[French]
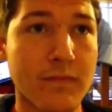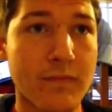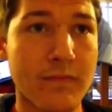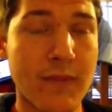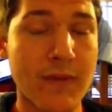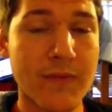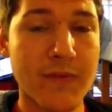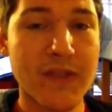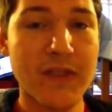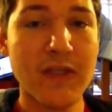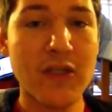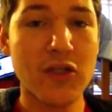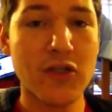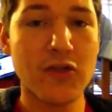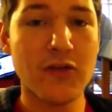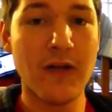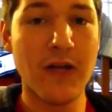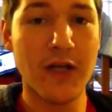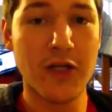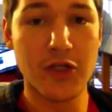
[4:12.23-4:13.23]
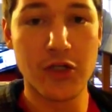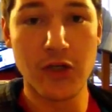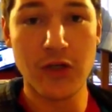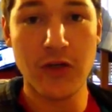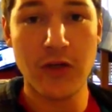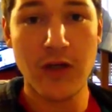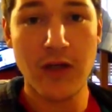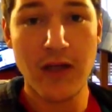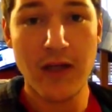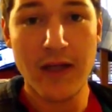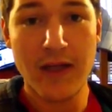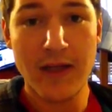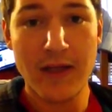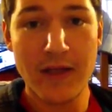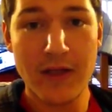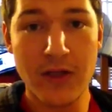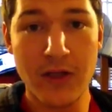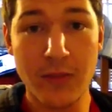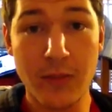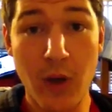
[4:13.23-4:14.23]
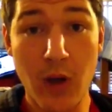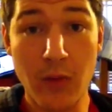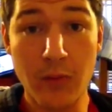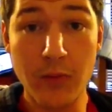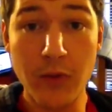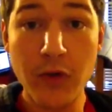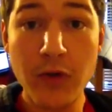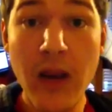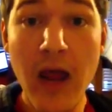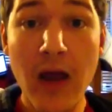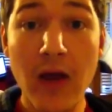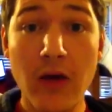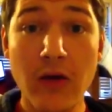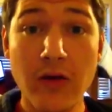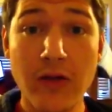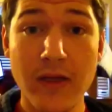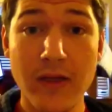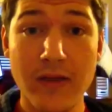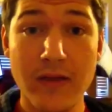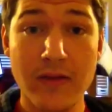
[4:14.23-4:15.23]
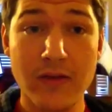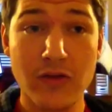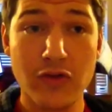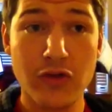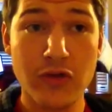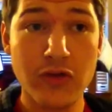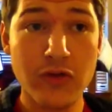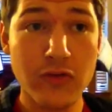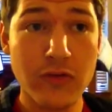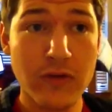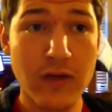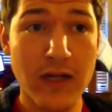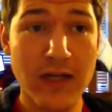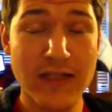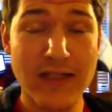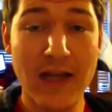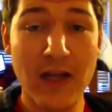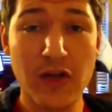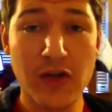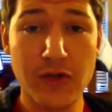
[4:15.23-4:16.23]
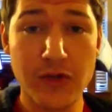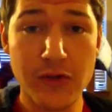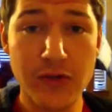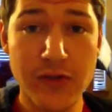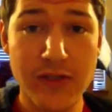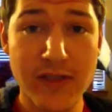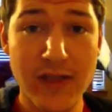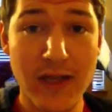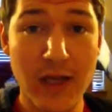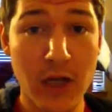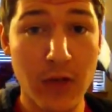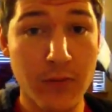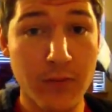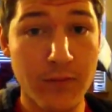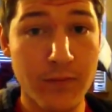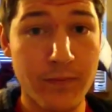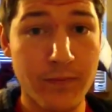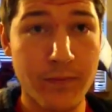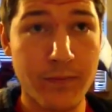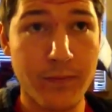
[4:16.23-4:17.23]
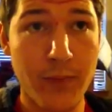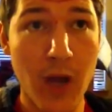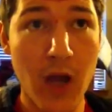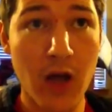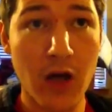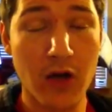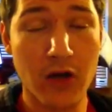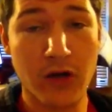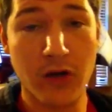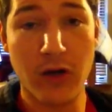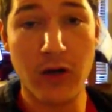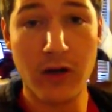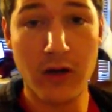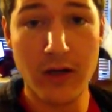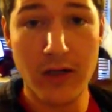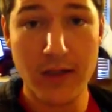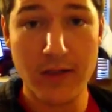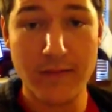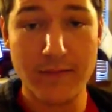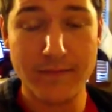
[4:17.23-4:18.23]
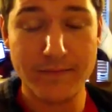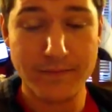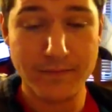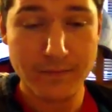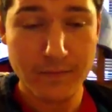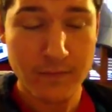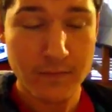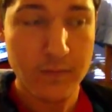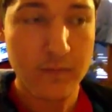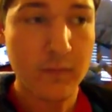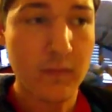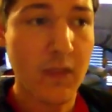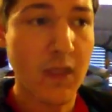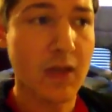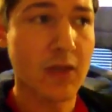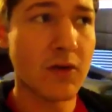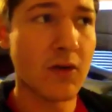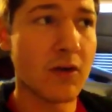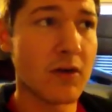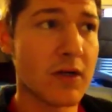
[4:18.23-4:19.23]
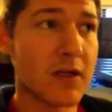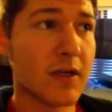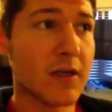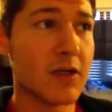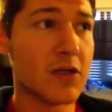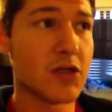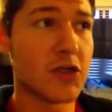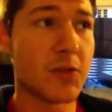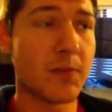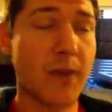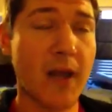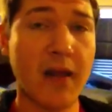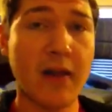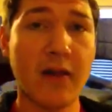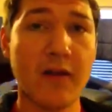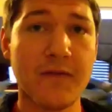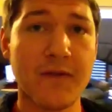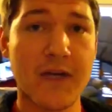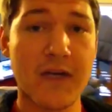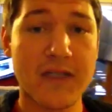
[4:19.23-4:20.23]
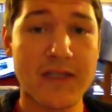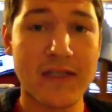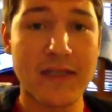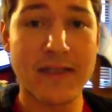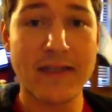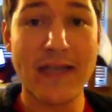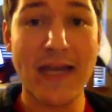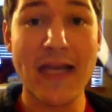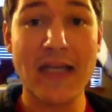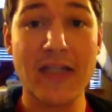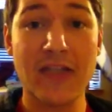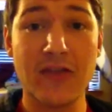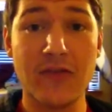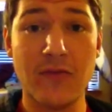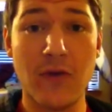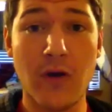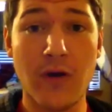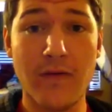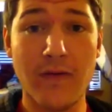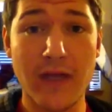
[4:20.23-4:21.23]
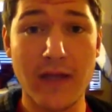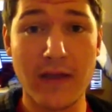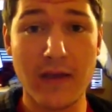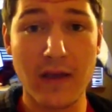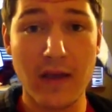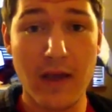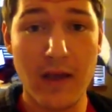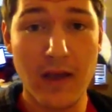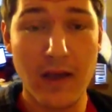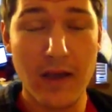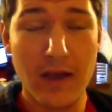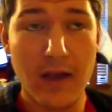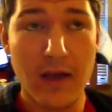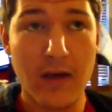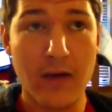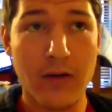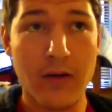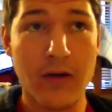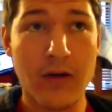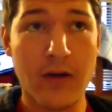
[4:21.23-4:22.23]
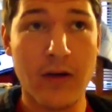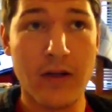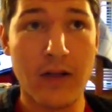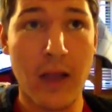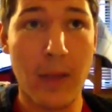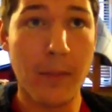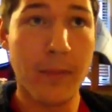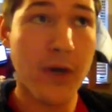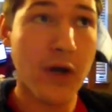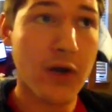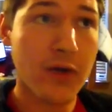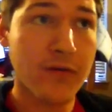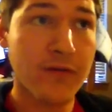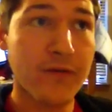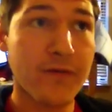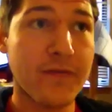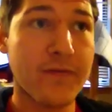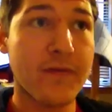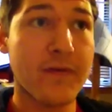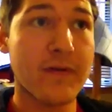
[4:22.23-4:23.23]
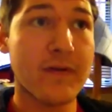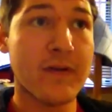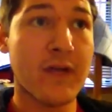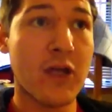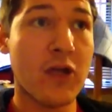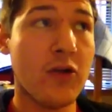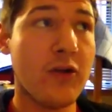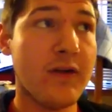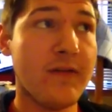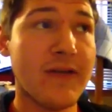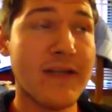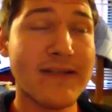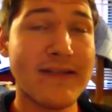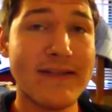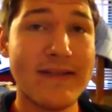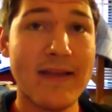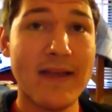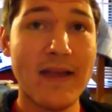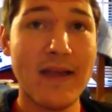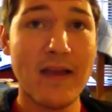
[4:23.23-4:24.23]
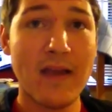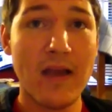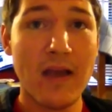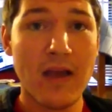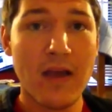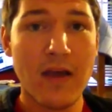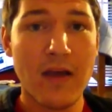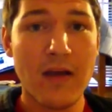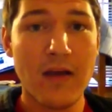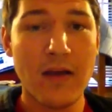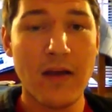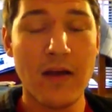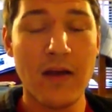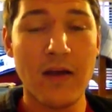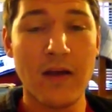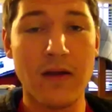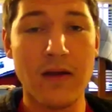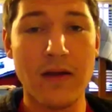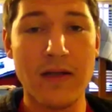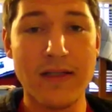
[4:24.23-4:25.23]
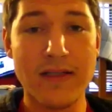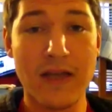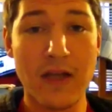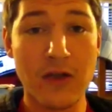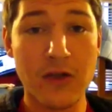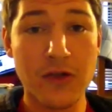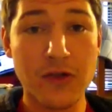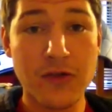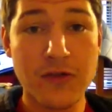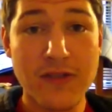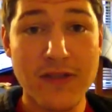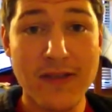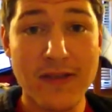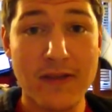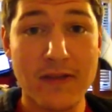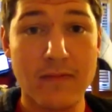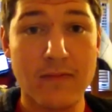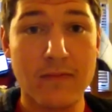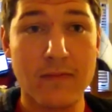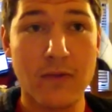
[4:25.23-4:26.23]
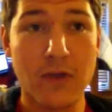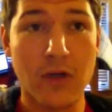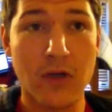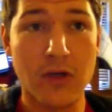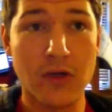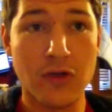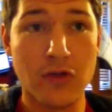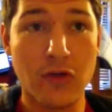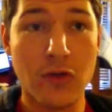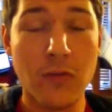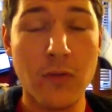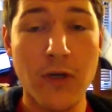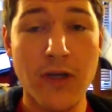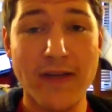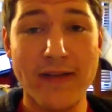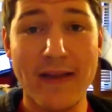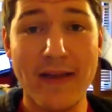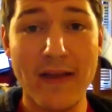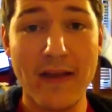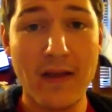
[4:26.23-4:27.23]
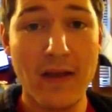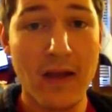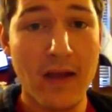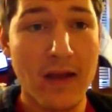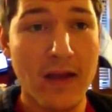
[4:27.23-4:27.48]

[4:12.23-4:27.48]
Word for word: même si que tu les gens ne parlent plus la langue, tu, les adultes, le parlent encore. Donc, euh, je parle en français très souvent avec euh, les profs de l'université, euh, les adultes du communauté